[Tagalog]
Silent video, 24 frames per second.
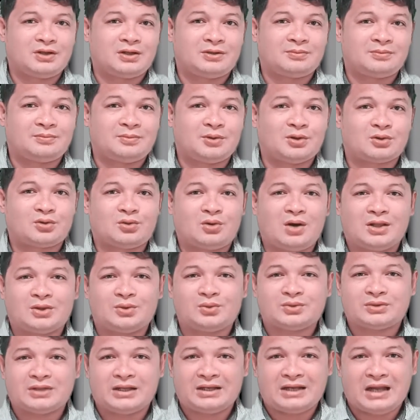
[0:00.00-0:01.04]
Pero kung
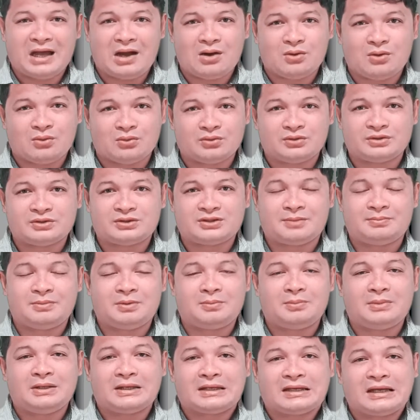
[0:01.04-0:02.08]
atong tan-awon sa
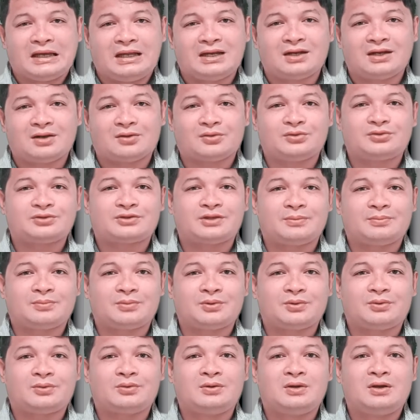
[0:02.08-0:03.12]
biblikal na
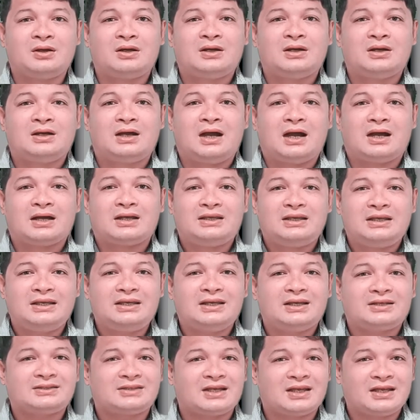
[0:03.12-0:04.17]
konsepto, ang
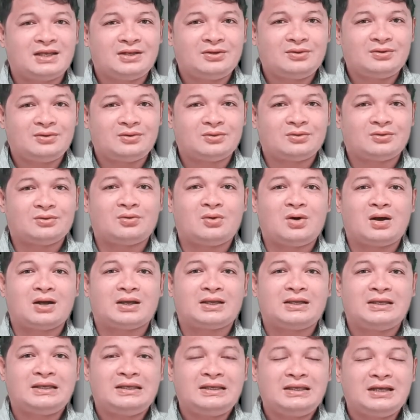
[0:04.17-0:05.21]
giya sa Ginoo o
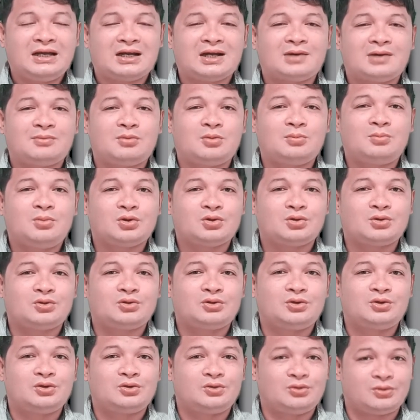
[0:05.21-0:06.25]
ang iyang
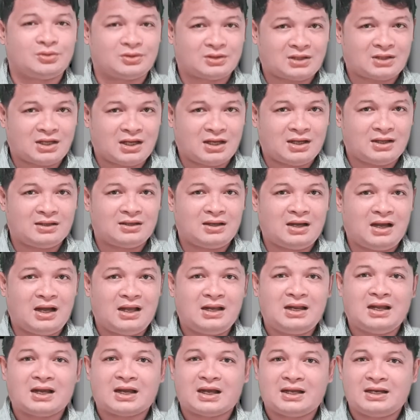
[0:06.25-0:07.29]
kabubuton gyud unta
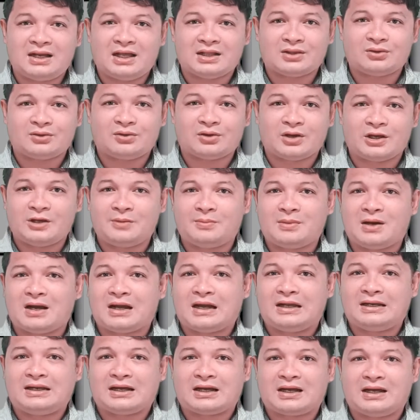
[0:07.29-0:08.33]
alang kanatong hayang mga
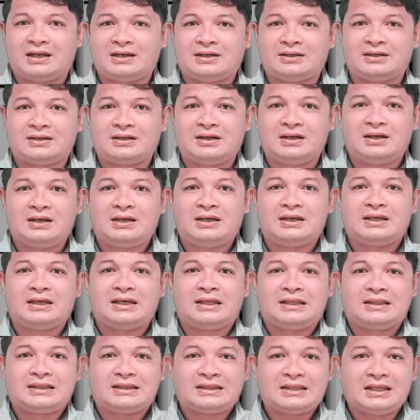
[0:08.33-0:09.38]
kanakan.
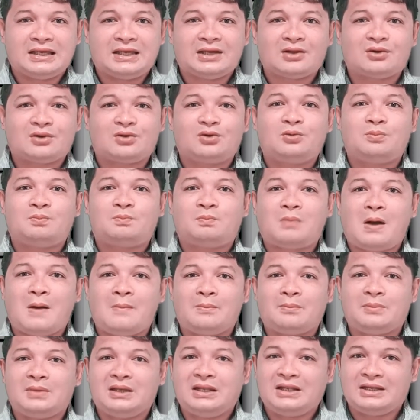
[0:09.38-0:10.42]
Intiro
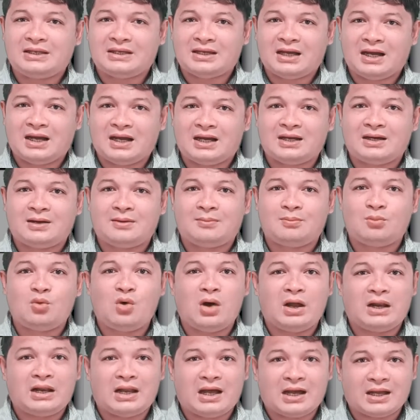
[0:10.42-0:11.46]
pamilya mo
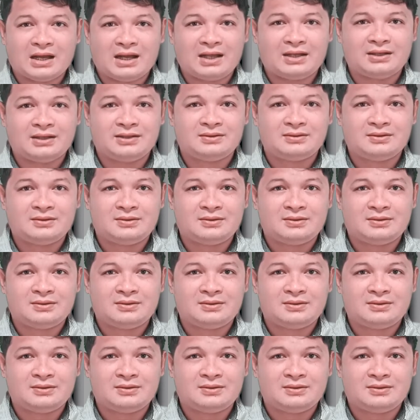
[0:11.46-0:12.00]
alagad.